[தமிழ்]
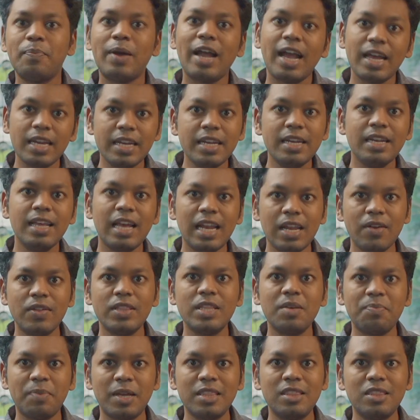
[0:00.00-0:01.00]
பேன் இந்தியாவில்
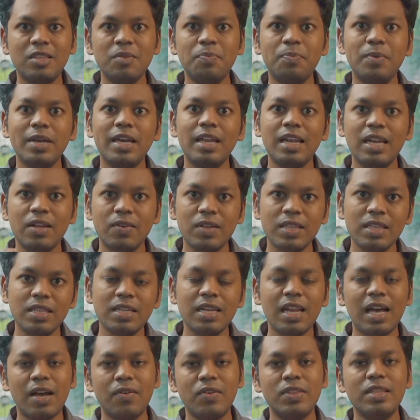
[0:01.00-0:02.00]
வந்த பத்து பேரில் வந்து
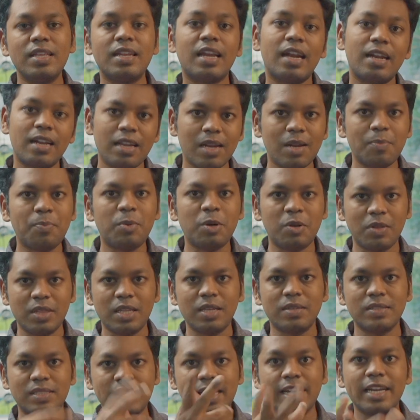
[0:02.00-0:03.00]
நான் வந்து ரன்னரப்பாக
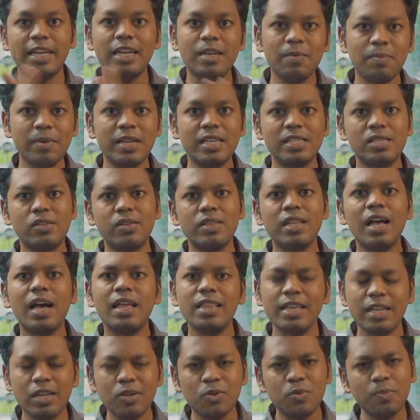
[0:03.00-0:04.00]
வந்தேன் செகண்ட் பிளேஸ் வந்தேன்
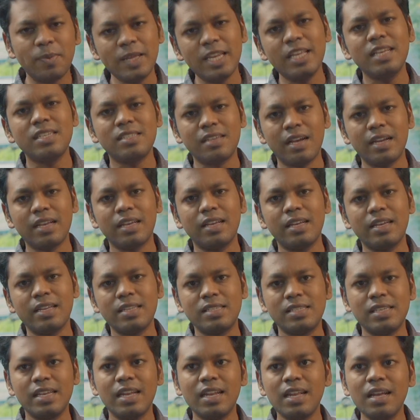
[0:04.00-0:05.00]
அது எனக்கு பெரிய ஷாக்கிங்காக
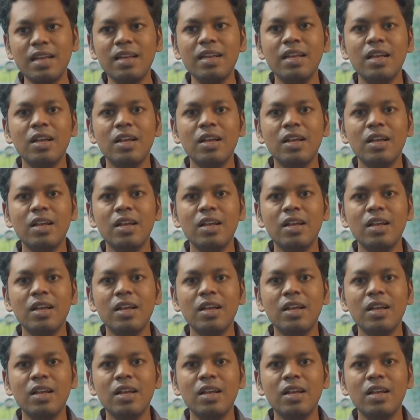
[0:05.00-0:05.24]
இருந்துச்சு ஏன்னா